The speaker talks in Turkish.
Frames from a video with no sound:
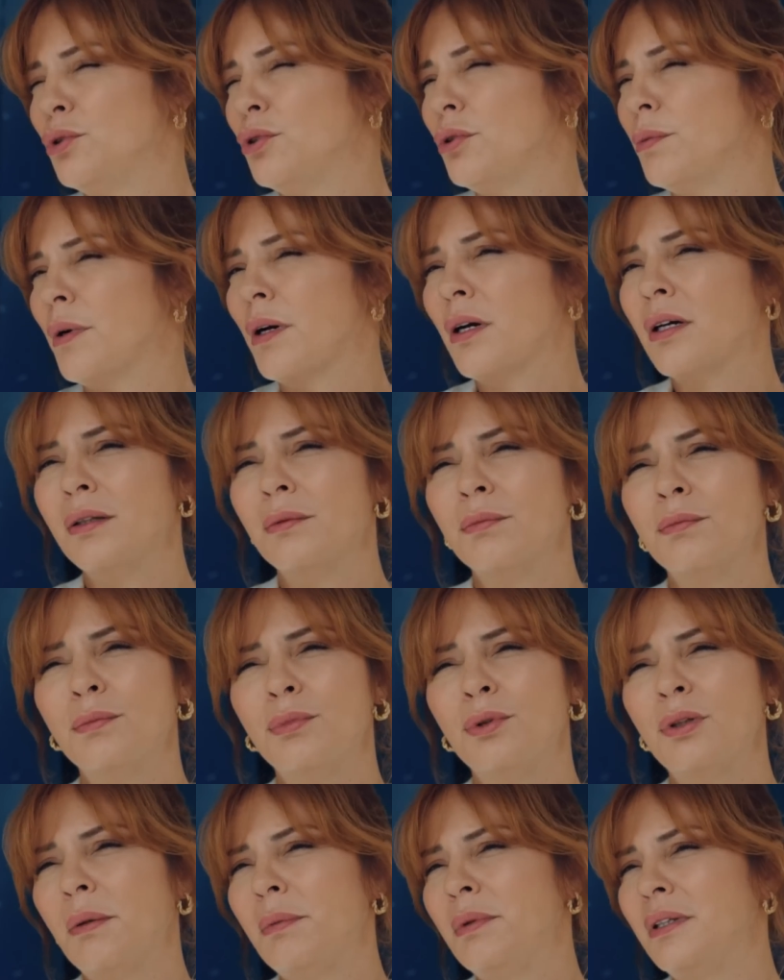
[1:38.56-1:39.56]
düştü bakalım.
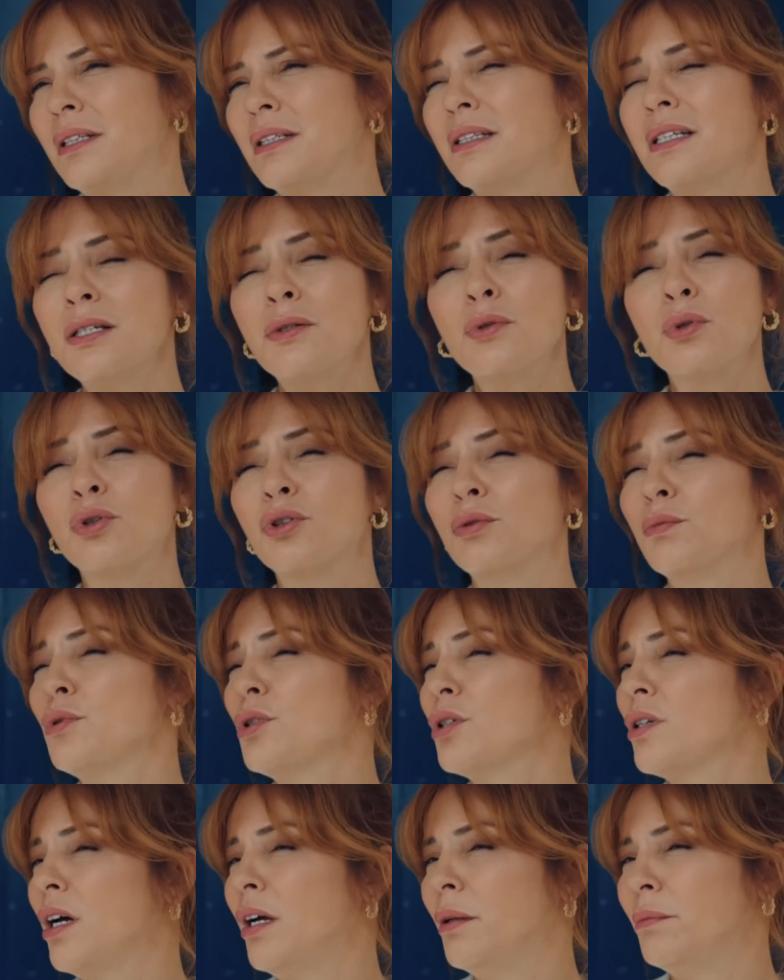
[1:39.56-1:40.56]
Bulabilirse
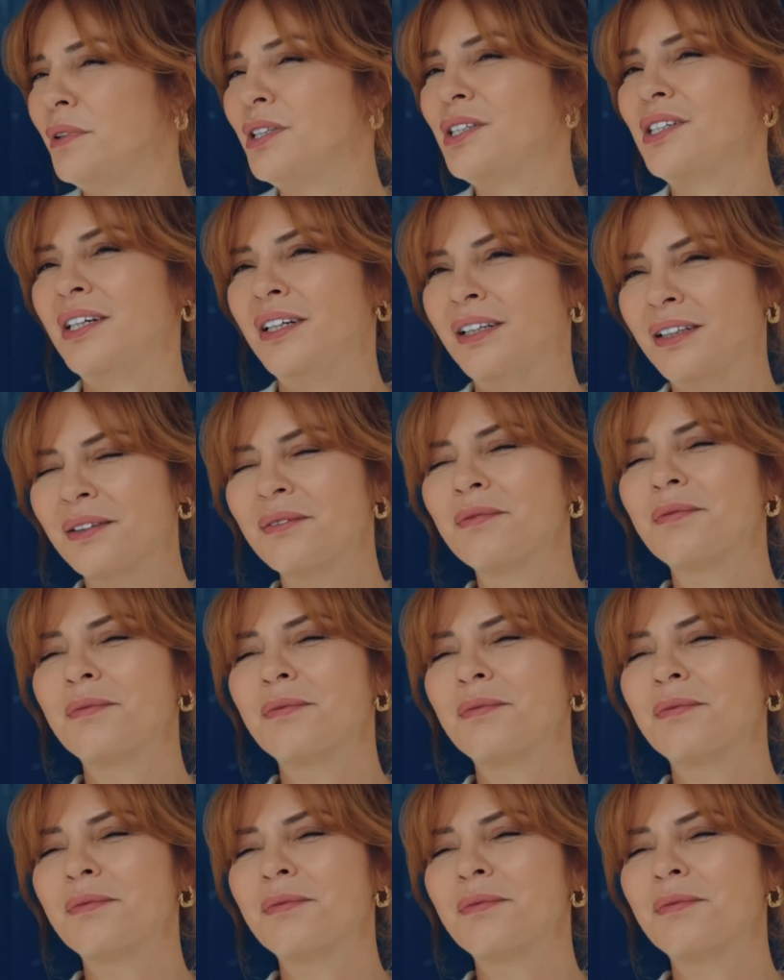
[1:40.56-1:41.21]
sorunumuz kalmayacak.